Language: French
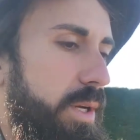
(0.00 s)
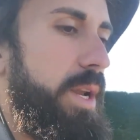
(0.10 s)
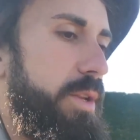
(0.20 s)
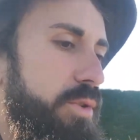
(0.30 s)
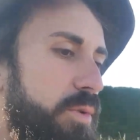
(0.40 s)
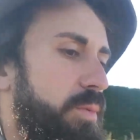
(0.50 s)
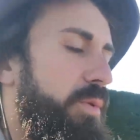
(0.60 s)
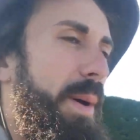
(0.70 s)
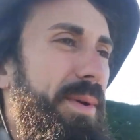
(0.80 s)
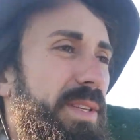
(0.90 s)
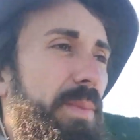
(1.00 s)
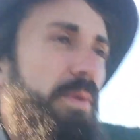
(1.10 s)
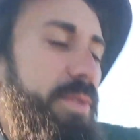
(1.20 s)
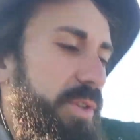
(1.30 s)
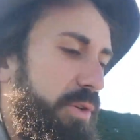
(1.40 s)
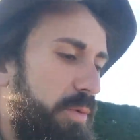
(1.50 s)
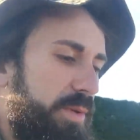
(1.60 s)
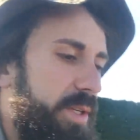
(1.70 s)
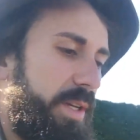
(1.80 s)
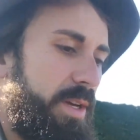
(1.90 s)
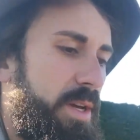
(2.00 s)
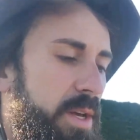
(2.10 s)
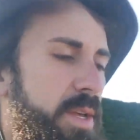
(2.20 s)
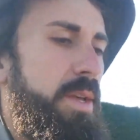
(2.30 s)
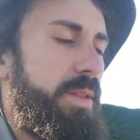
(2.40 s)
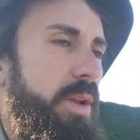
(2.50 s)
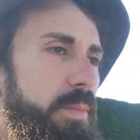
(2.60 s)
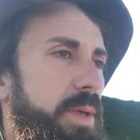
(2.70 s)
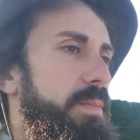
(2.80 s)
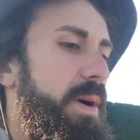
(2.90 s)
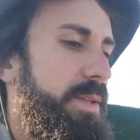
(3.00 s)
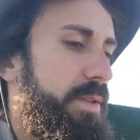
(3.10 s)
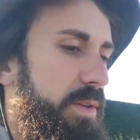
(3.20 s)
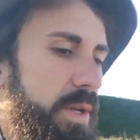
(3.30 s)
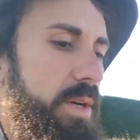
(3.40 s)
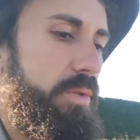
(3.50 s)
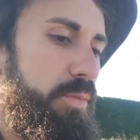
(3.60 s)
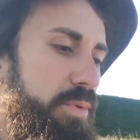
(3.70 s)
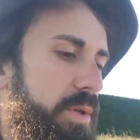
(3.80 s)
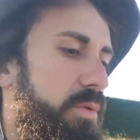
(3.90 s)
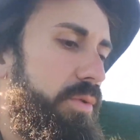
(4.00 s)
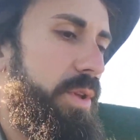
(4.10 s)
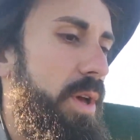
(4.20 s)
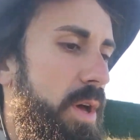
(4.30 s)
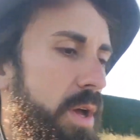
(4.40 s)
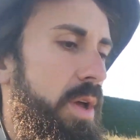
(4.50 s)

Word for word: allez, je... Après, ça fait longtemps que j'ai commencé. Hein, dans le Pays Basque, euh, depuis Irun,